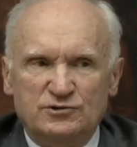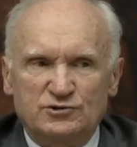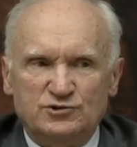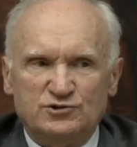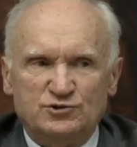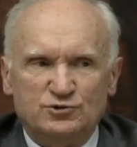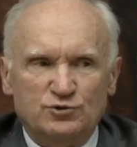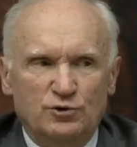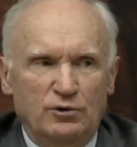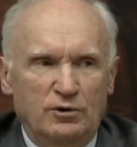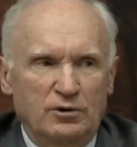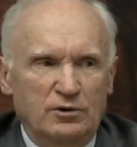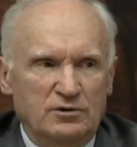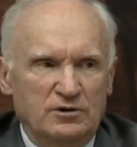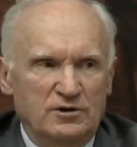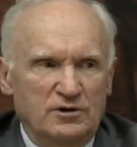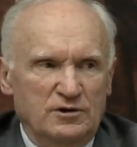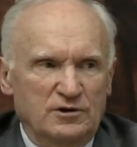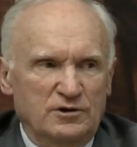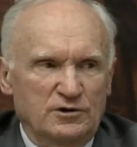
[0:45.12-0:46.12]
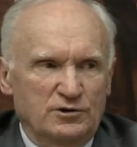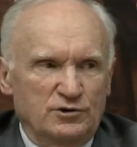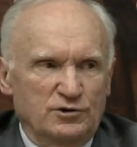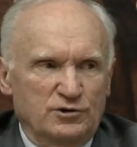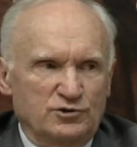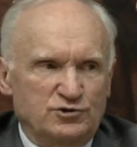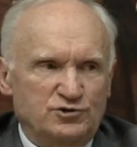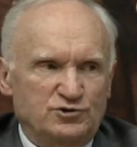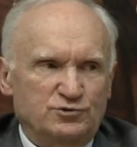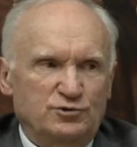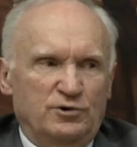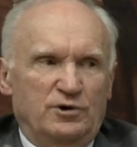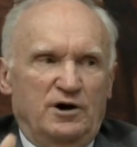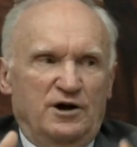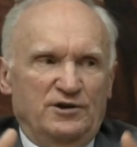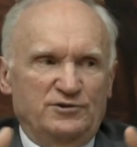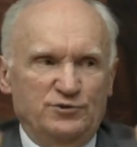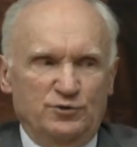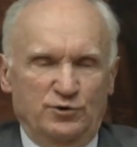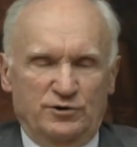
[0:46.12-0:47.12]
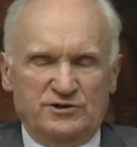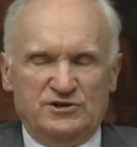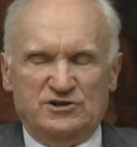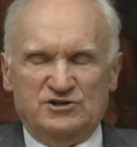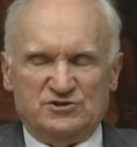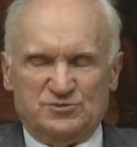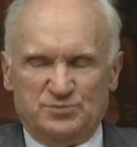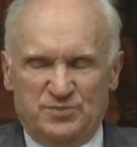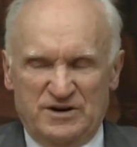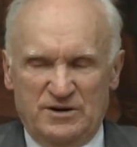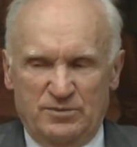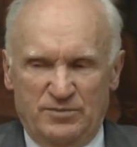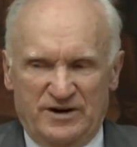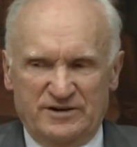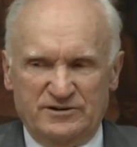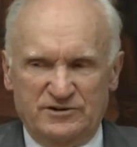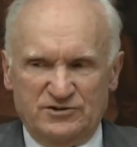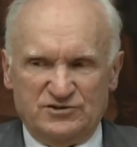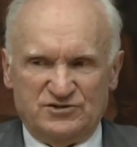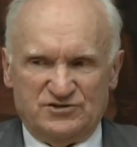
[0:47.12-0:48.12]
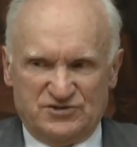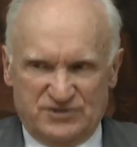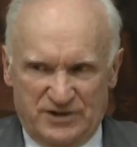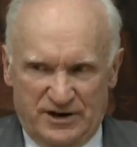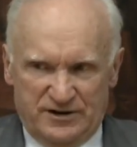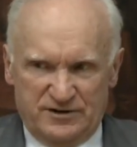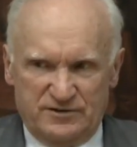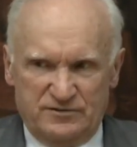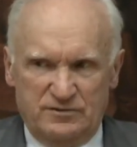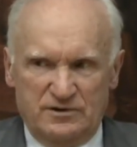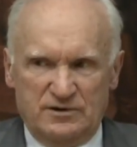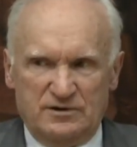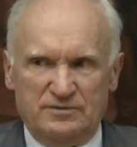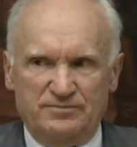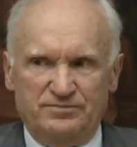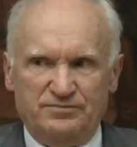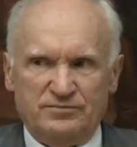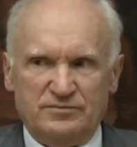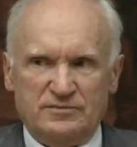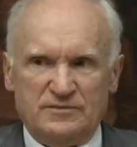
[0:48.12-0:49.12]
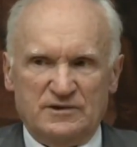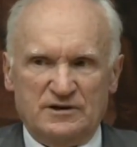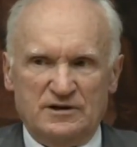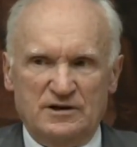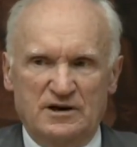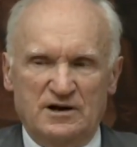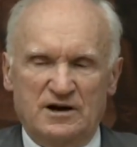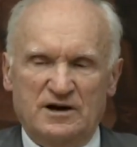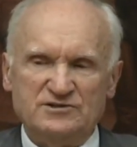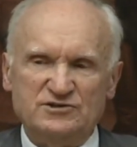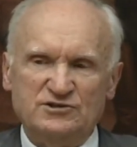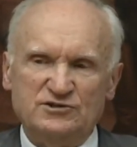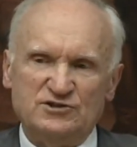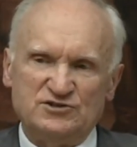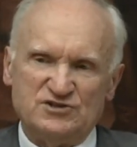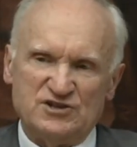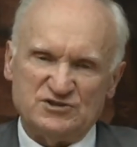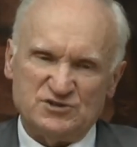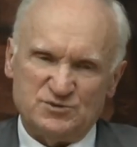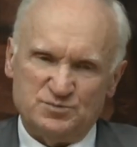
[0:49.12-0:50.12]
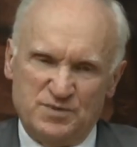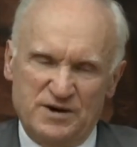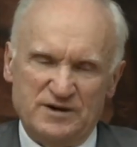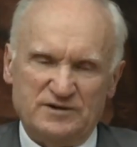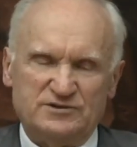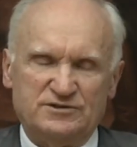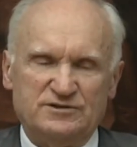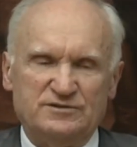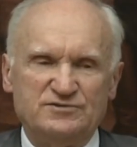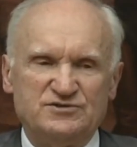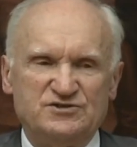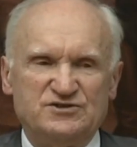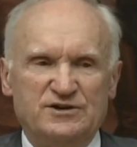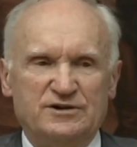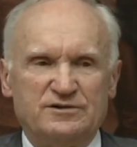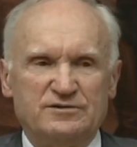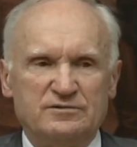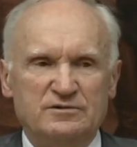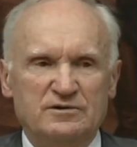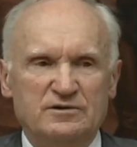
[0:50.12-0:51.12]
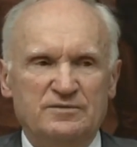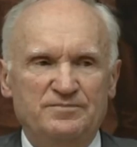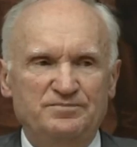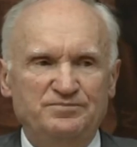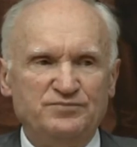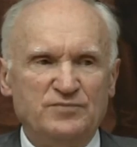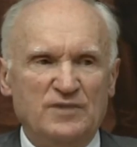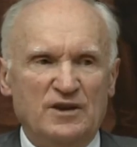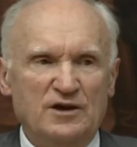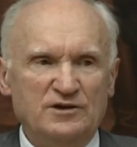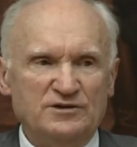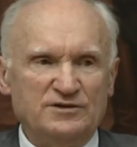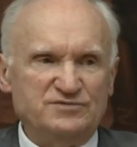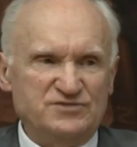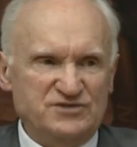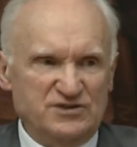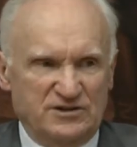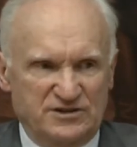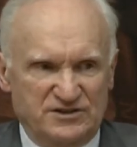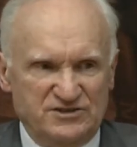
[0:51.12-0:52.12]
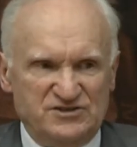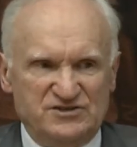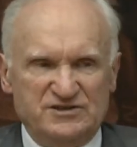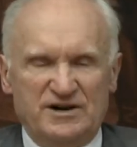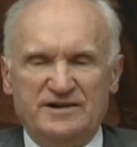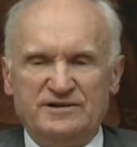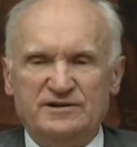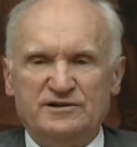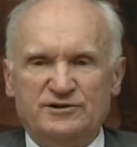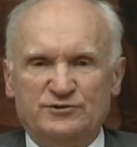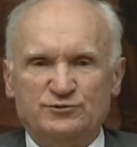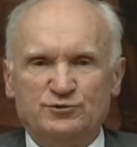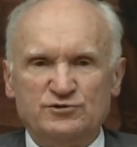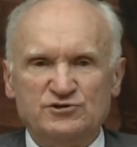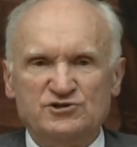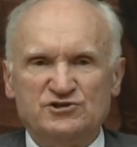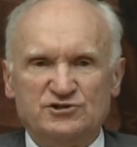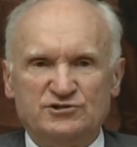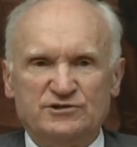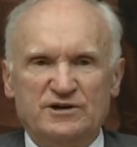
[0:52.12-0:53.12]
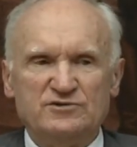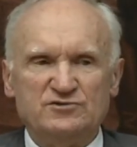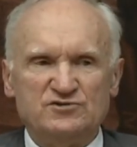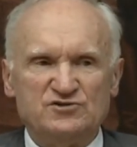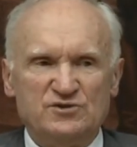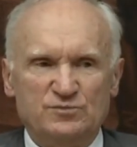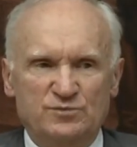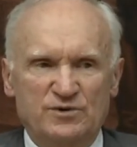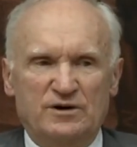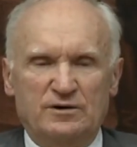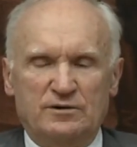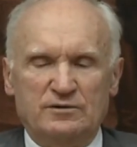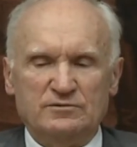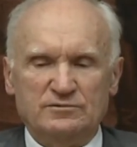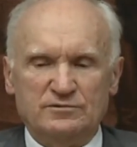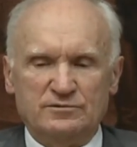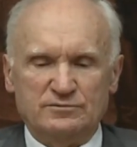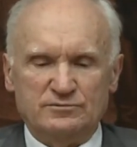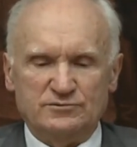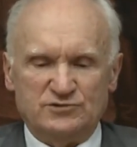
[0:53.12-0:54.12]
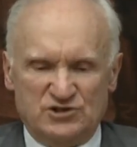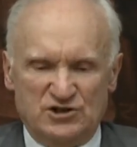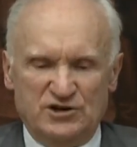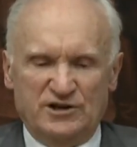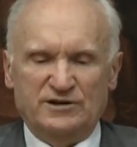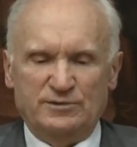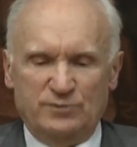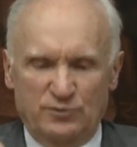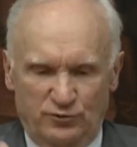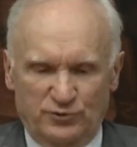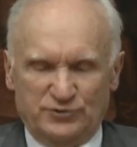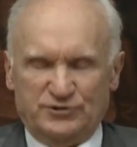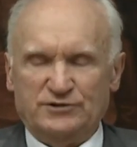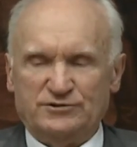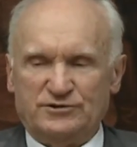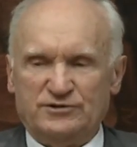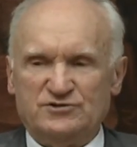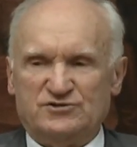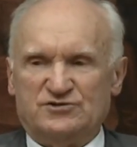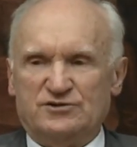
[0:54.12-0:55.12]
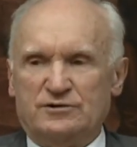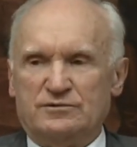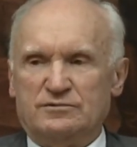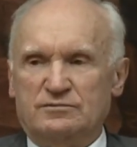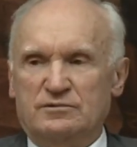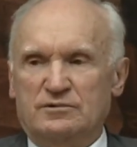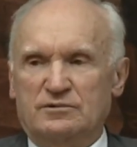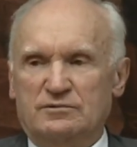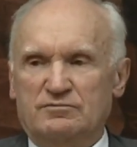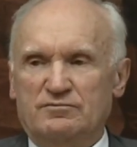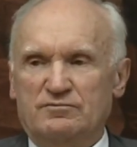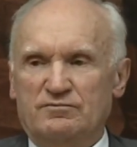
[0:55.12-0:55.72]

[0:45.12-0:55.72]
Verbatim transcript: что, что одно из пониманий церкви или один из аспектов церкви – это все христиане, которые считают себя членами вот этой церкви.